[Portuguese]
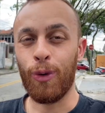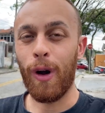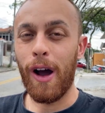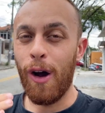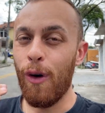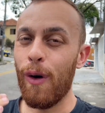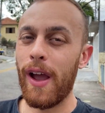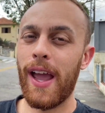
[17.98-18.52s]

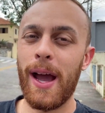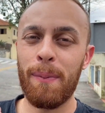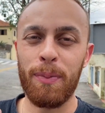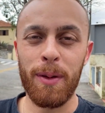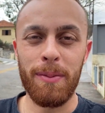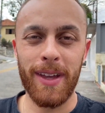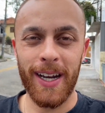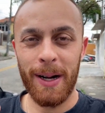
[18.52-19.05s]
qual é a
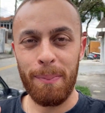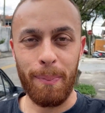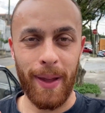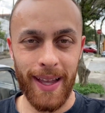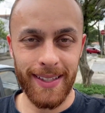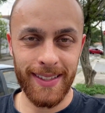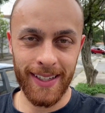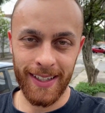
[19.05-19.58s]
primeira
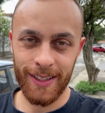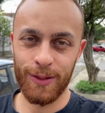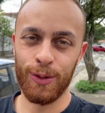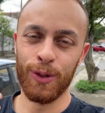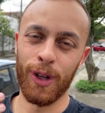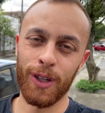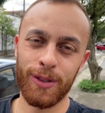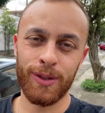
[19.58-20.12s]
peça do
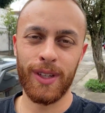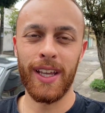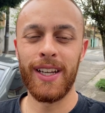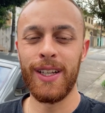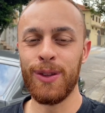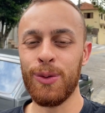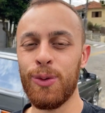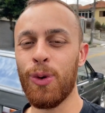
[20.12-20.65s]
nosso
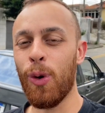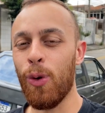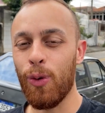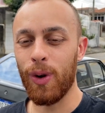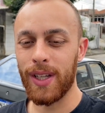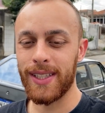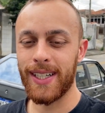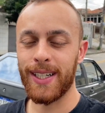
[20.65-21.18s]
querido Gol
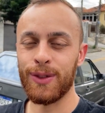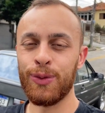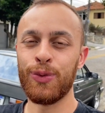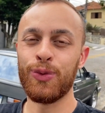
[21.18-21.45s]
Quadrado